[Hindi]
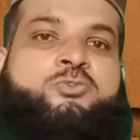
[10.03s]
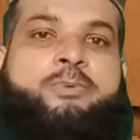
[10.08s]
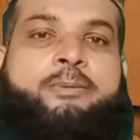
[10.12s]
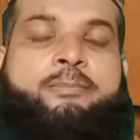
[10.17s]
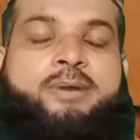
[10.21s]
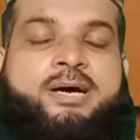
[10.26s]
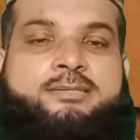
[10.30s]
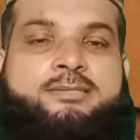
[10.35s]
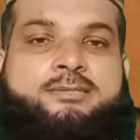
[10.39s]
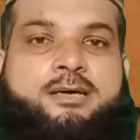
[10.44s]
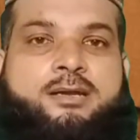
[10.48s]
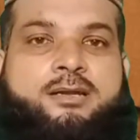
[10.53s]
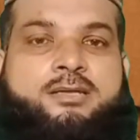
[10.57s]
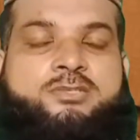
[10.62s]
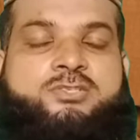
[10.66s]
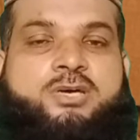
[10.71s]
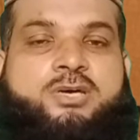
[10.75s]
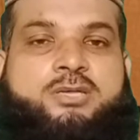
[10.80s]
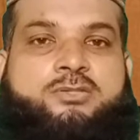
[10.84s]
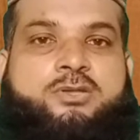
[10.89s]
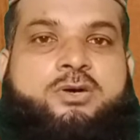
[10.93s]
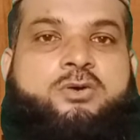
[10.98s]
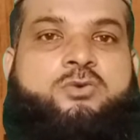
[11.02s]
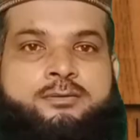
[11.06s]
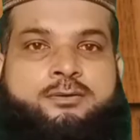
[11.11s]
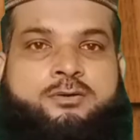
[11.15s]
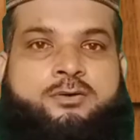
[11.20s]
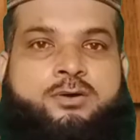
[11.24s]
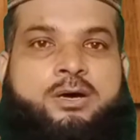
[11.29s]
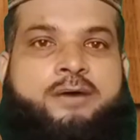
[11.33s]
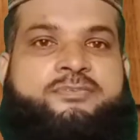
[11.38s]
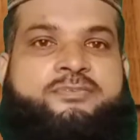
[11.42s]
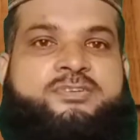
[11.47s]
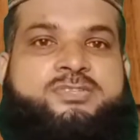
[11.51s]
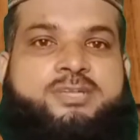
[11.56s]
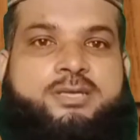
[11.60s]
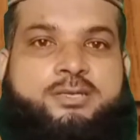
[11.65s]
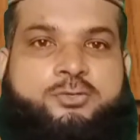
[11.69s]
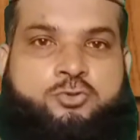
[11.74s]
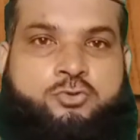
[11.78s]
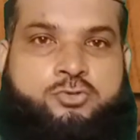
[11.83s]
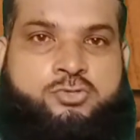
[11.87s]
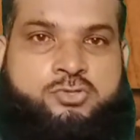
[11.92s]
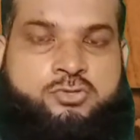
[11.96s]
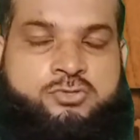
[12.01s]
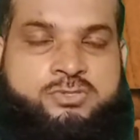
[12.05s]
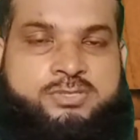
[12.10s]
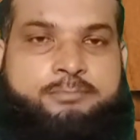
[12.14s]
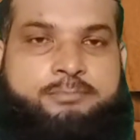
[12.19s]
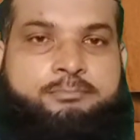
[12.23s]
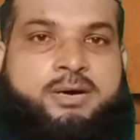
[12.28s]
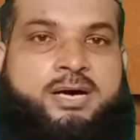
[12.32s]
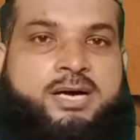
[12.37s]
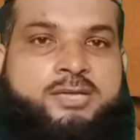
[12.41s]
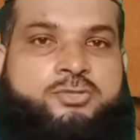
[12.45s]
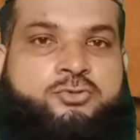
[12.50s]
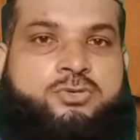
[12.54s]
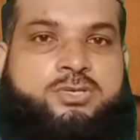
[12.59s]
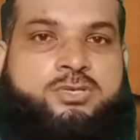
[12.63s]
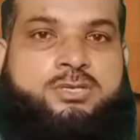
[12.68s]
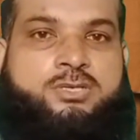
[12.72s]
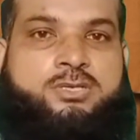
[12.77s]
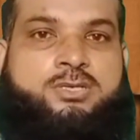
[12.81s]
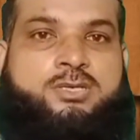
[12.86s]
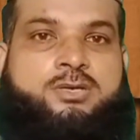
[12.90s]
पे बात करना चाहता हूँ वैसे काफ़ी सारे दोस्तों से बात हुई